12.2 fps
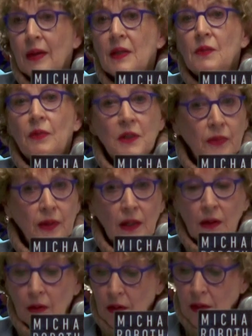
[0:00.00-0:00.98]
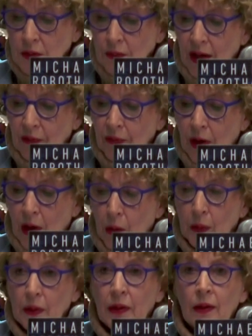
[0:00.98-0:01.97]
es verschwinden noch zwei
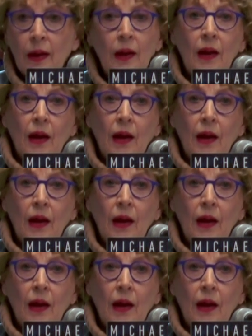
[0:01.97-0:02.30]
Frauen.